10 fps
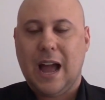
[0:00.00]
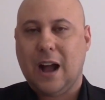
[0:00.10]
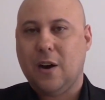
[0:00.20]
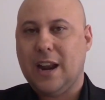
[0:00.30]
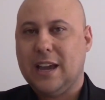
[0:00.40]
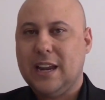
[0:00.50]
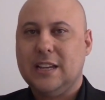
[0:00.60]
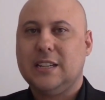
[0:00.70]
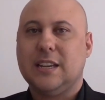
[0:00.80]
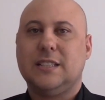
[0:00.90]
Agora a
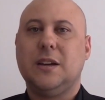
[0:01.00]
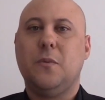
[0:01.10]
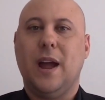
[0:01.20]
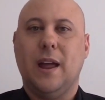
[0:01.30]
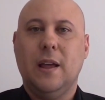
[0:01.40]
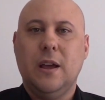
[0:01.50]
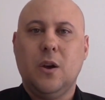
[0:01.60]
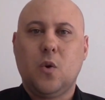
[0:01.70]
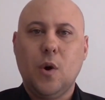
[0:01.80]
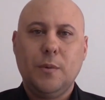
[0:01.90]
grande questão é
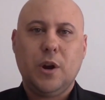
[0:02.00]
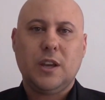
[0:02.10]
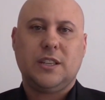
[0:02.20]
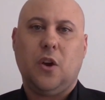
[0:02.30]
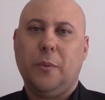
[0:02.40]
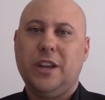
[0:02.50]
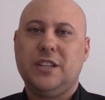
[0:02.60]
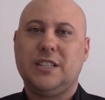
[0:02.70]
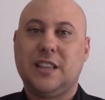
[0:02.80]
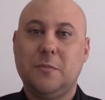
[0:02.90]
como nós
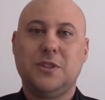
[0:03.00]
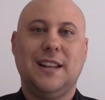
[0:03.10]
realmente estamos